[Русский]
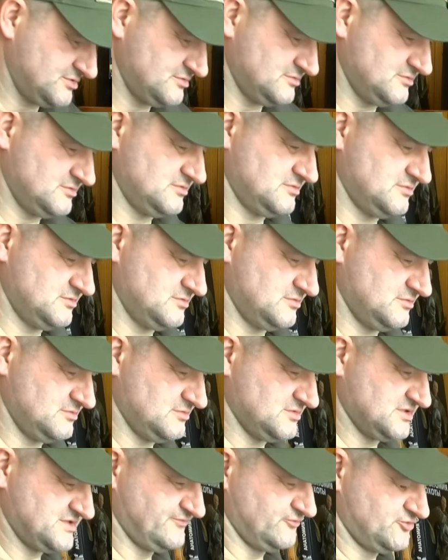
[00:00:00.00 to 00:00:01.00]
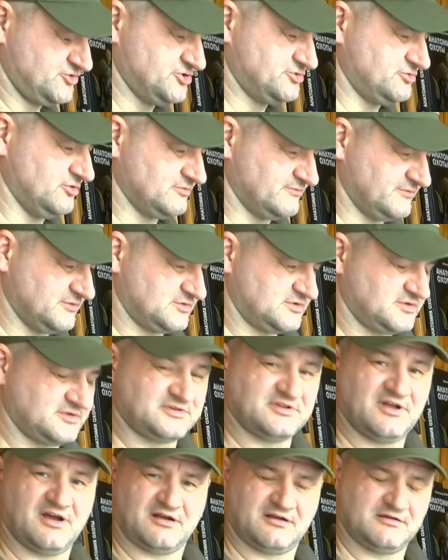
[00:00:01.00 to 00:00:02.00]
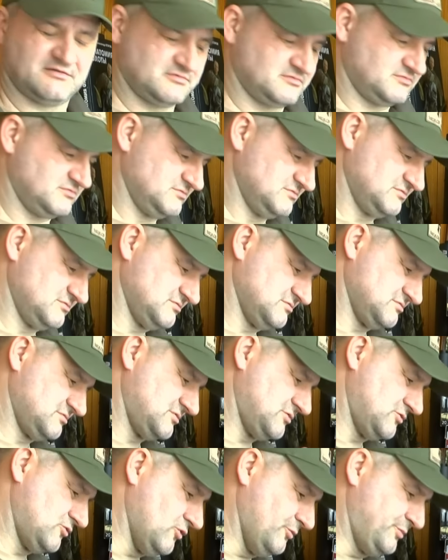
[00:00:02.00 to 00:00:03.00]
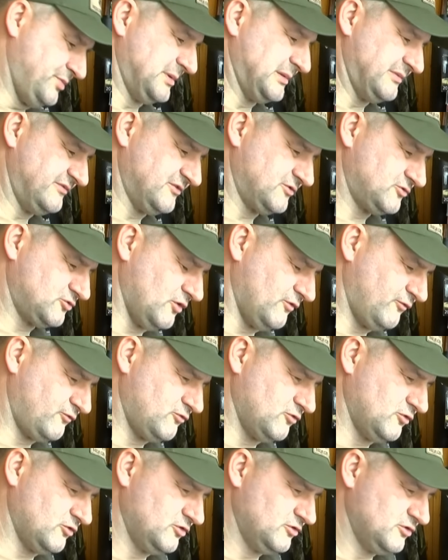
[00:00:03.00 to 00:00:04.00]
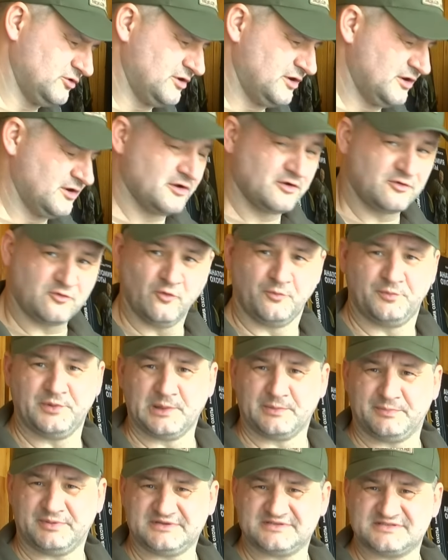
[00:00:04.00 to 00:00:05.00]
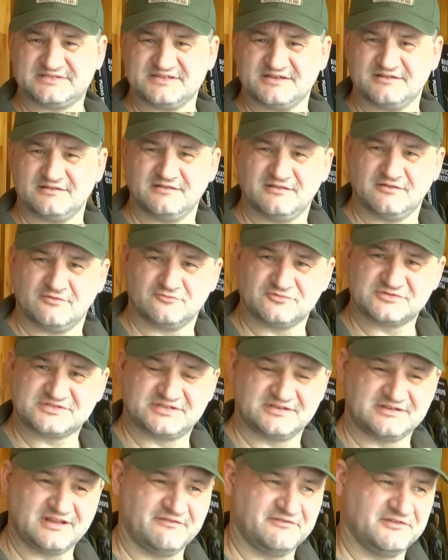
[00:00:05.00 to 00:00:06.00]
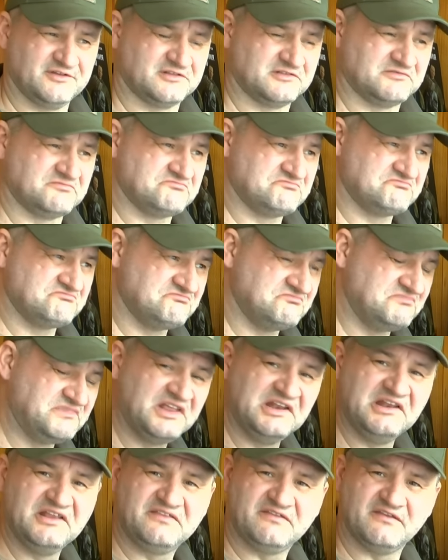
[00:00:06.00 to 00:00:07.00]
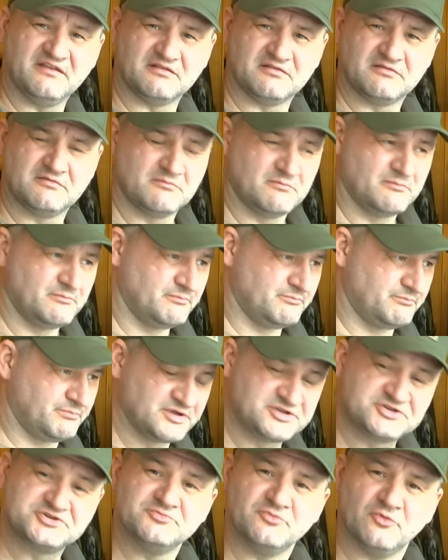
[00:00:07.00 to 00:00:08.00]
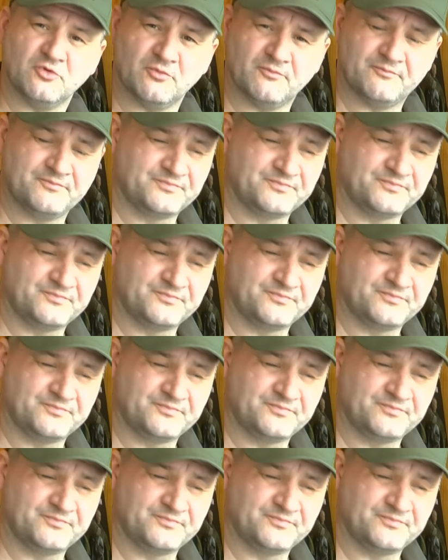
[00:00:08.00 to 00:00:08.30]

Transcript: Э, звучит он вот так. Э, купил винтовку, купил прицел, установил, не летит. Почему?